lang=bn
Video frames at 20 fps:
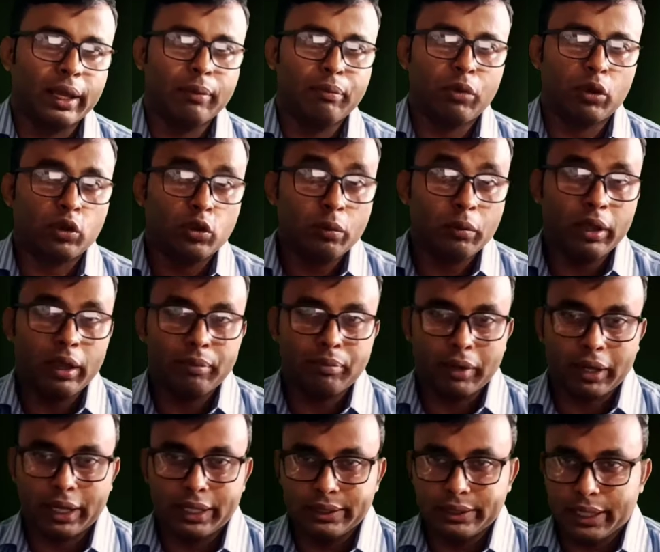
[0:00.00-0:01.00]
আগে প্রথমেই
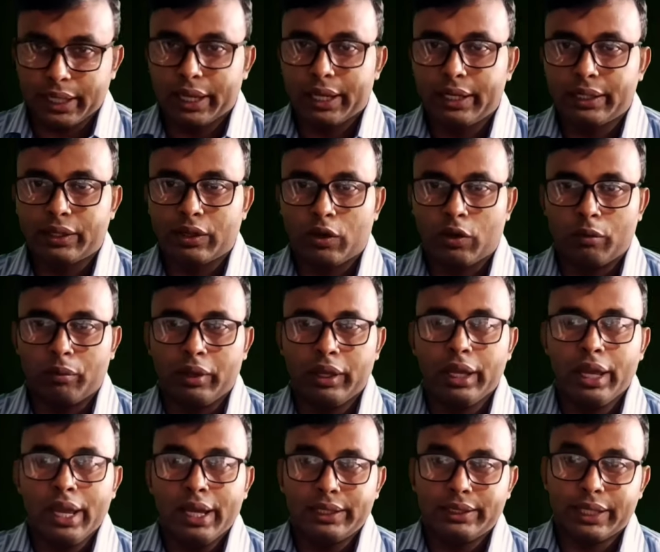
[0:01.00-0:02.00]
আপনাকে জেনে নিতে হবে